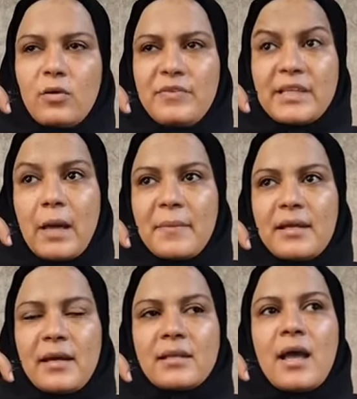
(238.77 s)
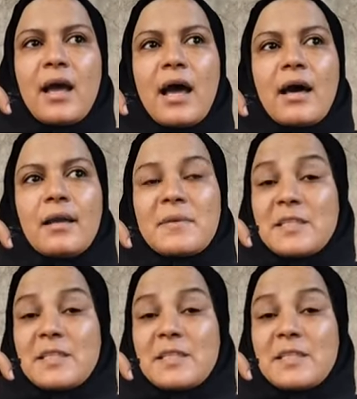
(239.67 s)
غرفه العمليات انا ما